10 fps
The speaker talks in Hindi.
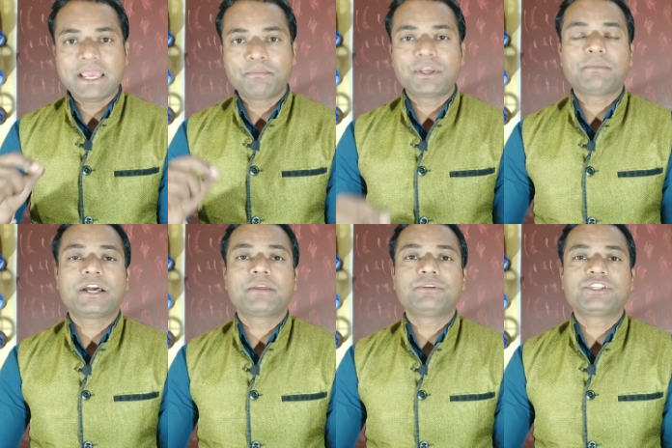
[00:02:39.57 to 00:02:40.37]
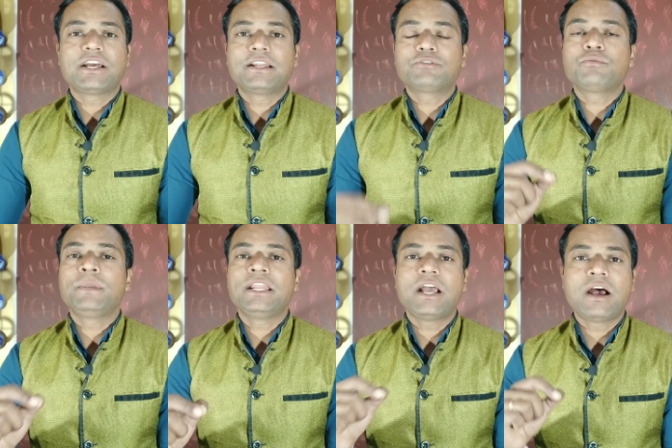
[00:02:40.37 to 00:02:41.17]
ऐप के बारे में जाना तो
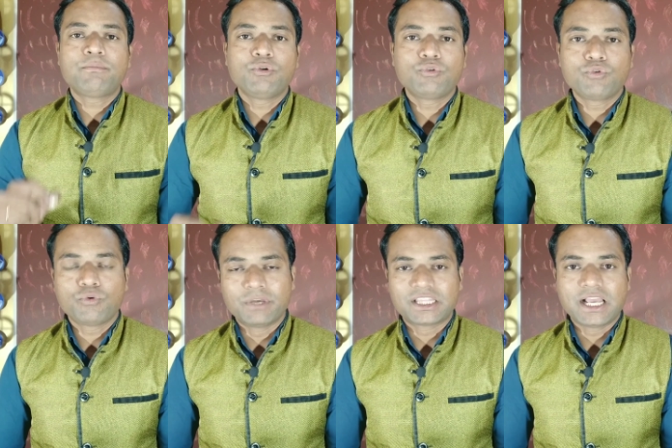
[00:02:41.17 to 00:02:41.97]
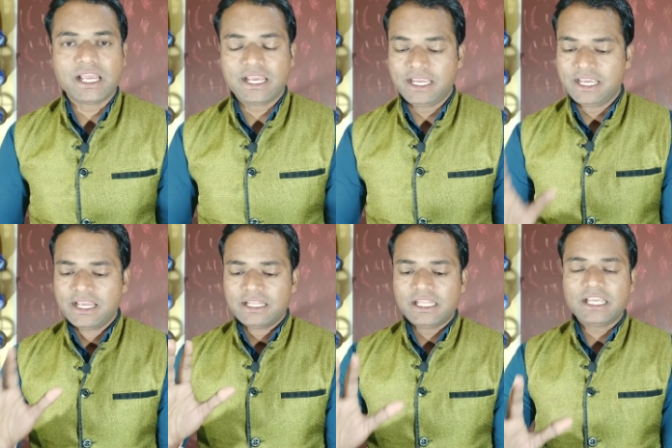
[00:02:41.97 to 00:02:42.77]
मैंने आप लोगों को बताया है
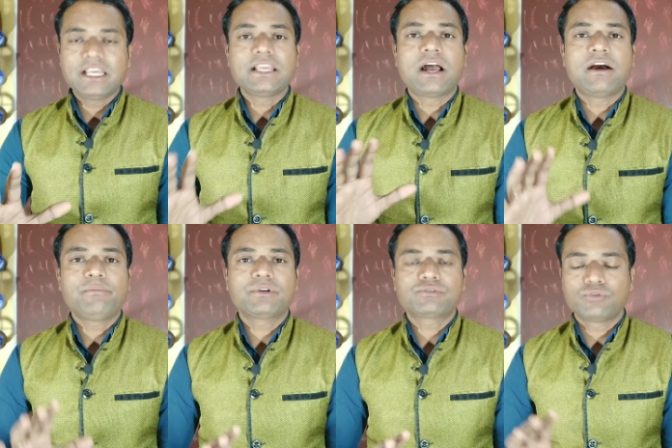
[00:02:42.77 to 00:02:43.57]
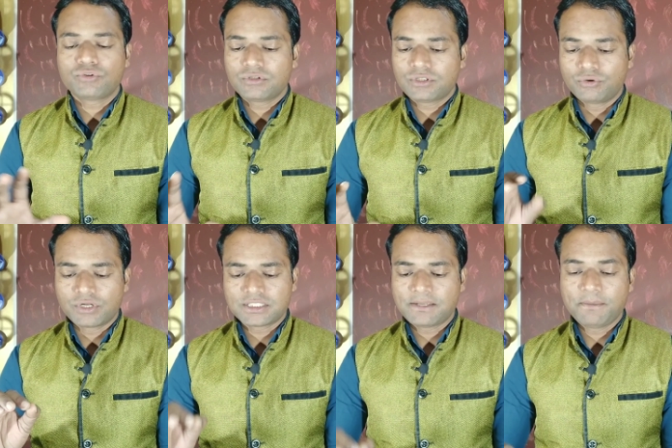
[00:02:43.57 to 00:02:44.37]
देखिए यहाँ पर
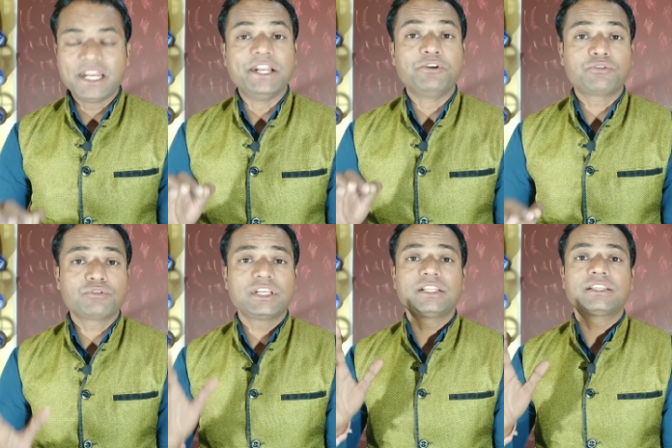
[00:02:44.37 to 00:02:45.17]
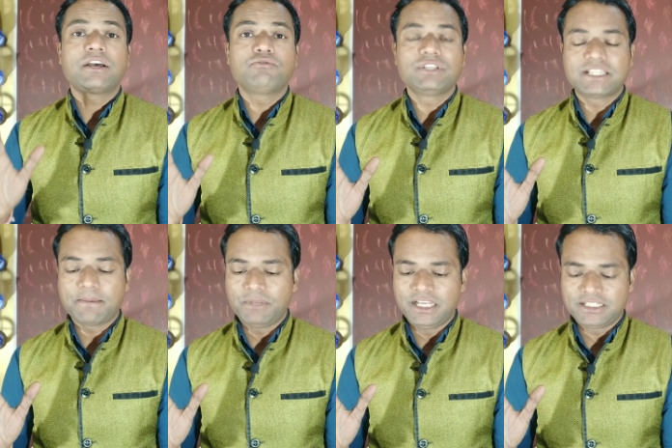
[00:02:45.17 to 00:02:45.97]
थोड़ा सा मैं इंट्रो दे देता हूँ इस
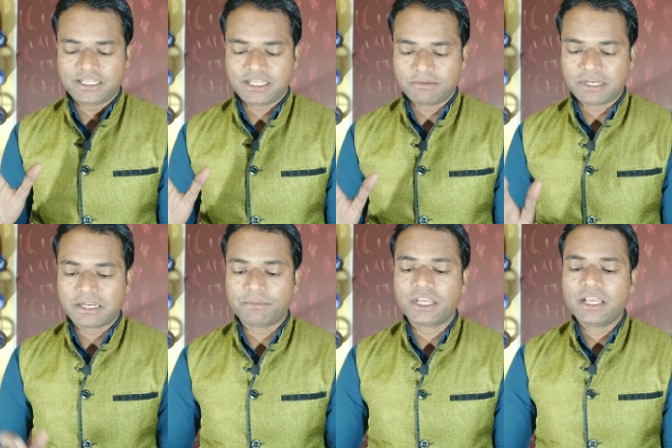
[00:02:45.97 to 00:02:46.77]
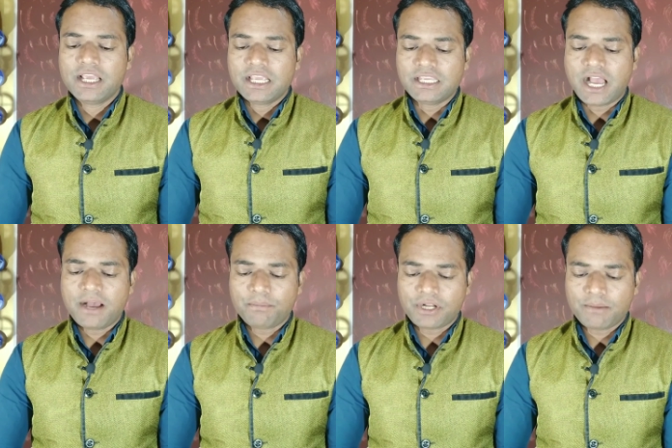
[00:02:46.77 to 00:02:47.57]
एप्लीकेशन के बारे में
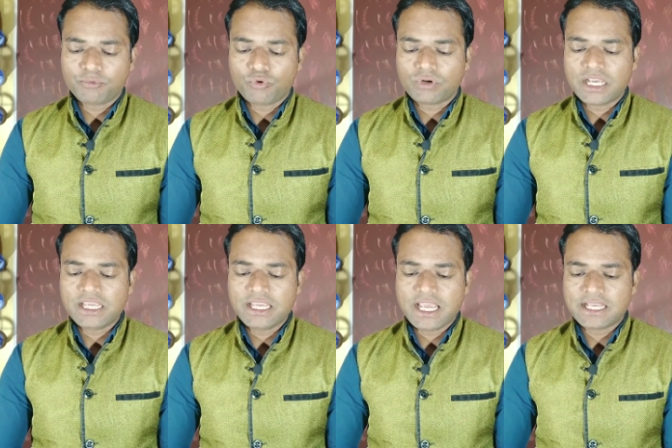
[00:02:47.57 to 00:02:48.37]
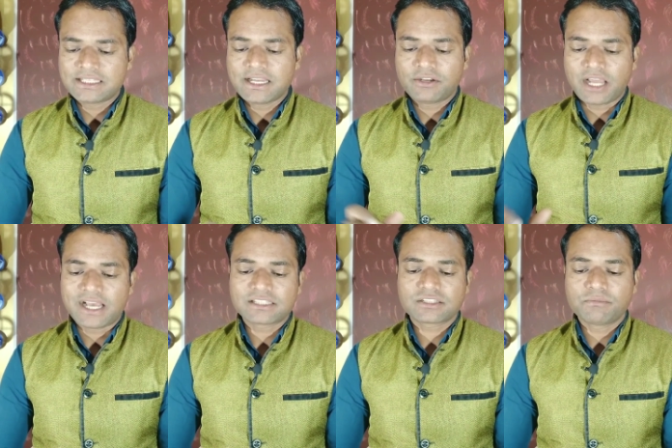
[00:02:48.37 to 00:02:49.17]
यहाँ पर आपको कई ऐसे
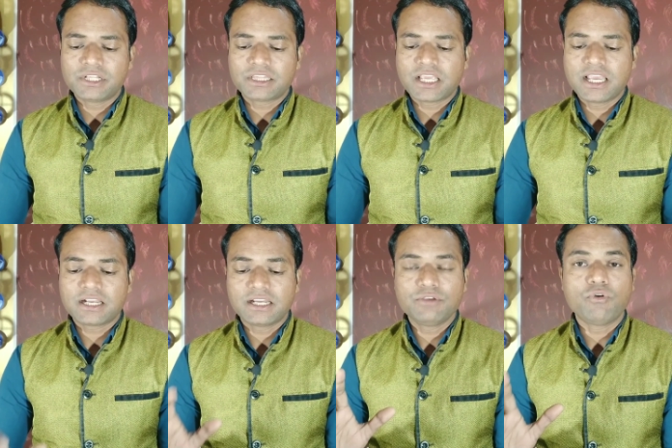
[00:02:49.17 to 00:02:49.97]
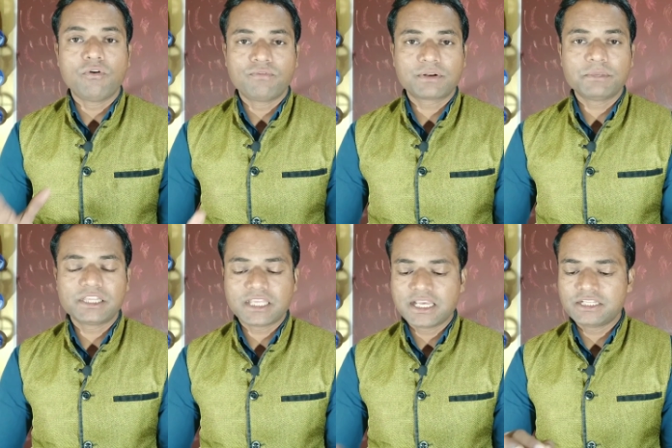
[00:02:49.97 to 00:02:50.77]
टास्क मिलते हैं कई ऑफ़र
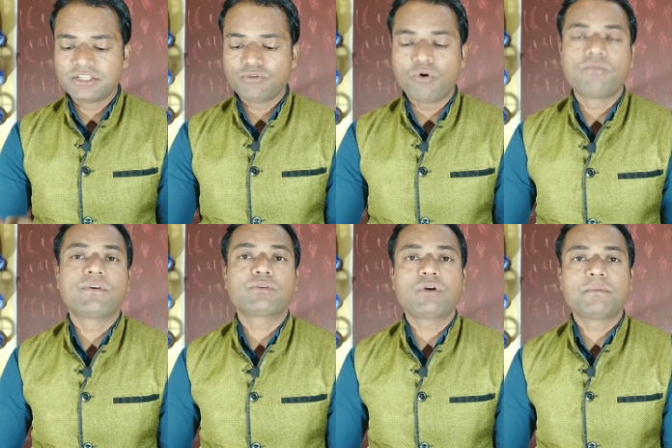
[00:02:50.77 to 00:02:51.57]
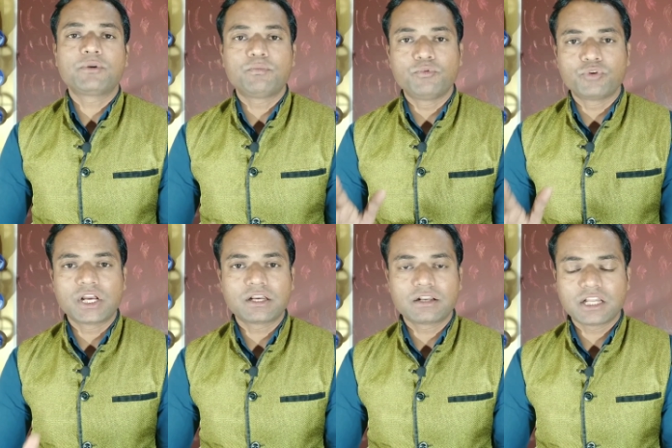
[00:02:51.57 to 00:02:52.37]
मिलते हैं जिन ऑफ़र को आपको
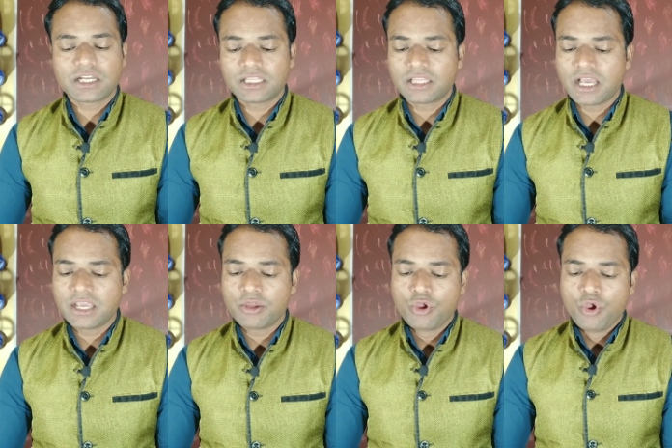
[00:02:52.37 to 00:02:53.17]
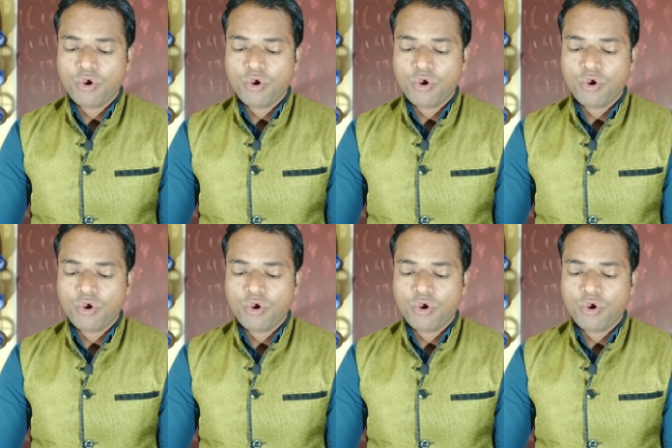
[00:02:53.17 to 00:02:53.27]
पूरा करना रहता है